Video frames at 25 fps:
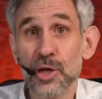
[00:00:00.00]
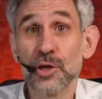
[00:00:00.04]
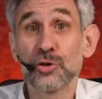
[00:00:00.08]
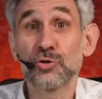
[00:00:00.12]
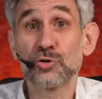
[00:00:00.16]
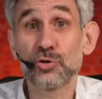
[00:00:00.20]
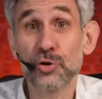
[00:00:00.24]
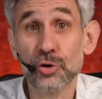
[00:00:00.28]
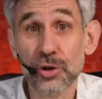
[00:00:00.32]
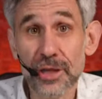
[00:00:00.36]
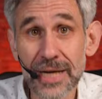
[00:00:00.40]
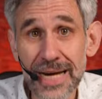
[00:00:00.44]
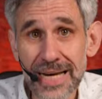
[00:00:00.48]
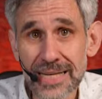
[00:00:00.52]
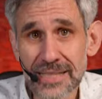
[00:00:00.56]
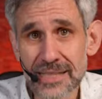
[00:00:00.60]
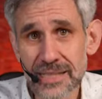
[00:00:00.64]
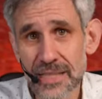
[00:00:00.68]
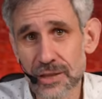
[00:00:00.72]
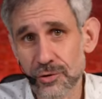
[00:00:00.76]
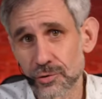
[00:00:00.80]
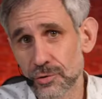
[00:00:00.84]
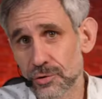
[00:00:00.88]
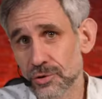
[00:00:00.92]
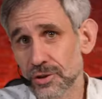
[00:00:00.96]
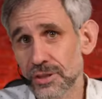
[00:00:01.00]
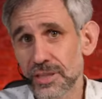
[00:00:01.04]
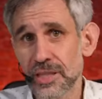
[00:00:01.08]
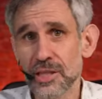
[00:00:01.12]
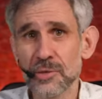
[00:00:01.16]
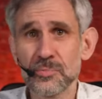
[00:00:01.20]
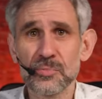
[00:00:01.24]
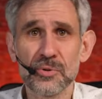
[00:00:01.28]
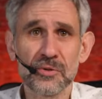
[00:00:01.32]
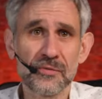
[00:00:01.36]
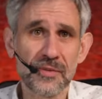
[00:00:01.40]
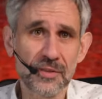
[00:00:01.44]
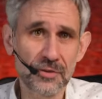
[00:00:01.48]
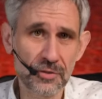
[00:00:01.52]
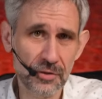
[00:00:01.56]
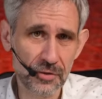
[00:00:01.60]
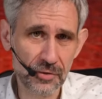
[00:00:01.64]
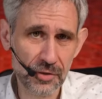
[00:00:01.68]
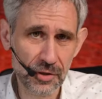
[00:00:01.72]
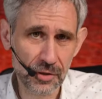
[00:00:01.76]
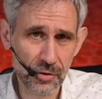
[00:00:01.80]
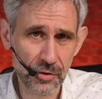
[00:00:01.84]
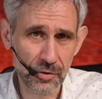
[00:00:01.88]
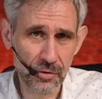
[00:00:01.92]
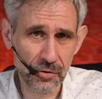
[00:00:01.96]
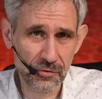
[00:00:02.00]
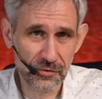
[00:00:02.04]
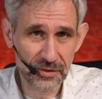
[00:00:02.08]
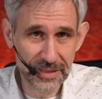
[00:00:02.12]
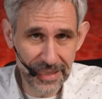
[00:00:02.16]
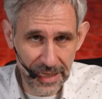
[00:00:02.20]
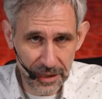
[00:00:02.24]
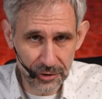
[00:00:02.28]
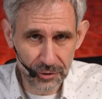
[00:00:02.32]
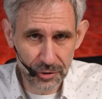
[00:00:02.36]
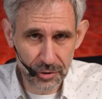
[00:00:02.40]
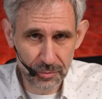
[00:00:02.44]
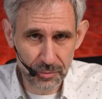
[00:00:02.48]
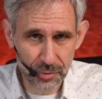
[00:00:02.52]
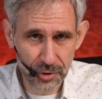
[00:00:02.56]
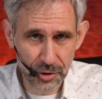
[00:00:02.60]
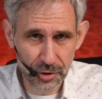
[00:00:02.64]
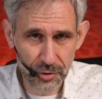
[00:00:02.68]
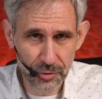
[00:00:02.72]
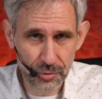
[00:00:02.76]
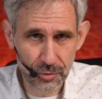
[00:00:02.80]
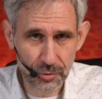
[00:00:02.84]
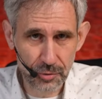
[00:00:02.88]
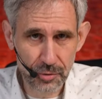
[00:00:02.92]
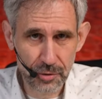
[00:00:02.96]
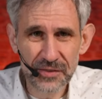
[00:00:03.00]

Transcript: dorasta do idei prowadzącej go w dalszym życiu.